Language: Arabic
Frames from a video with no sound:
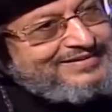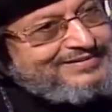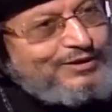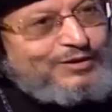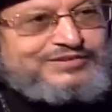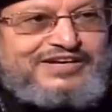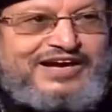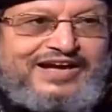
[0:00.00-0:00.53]
ده
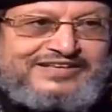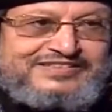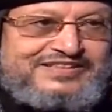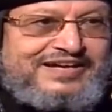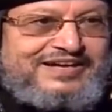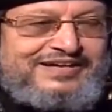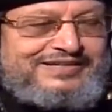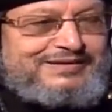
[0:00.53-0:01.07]
وضع
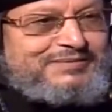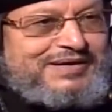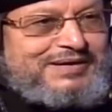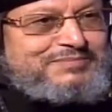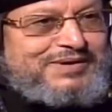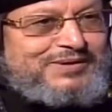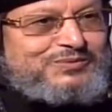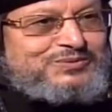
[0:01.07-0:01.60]
حتى احنا ما
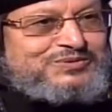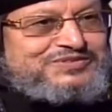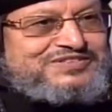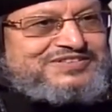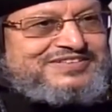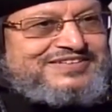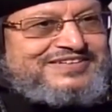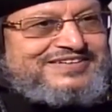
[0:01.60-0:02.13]

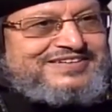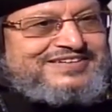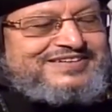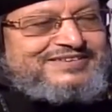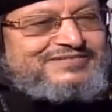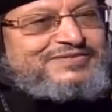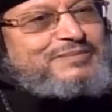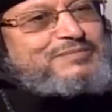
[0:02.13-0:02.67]
نقبلوش
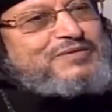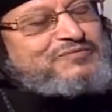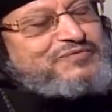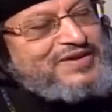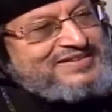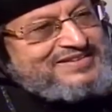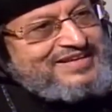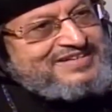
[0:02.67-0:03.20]
فمن
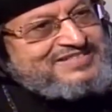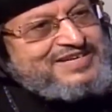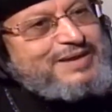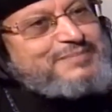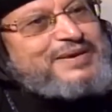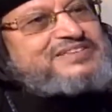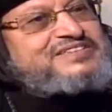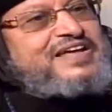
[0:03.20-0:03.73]
فضلك
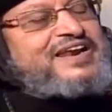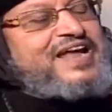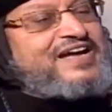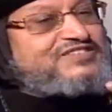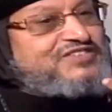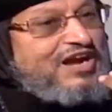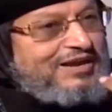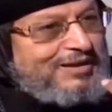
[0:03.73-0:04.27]
زي ما انت لا
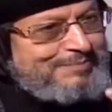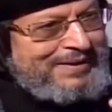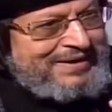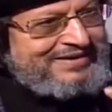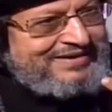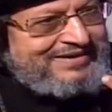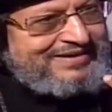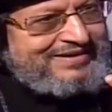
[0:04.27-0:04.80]
تقبل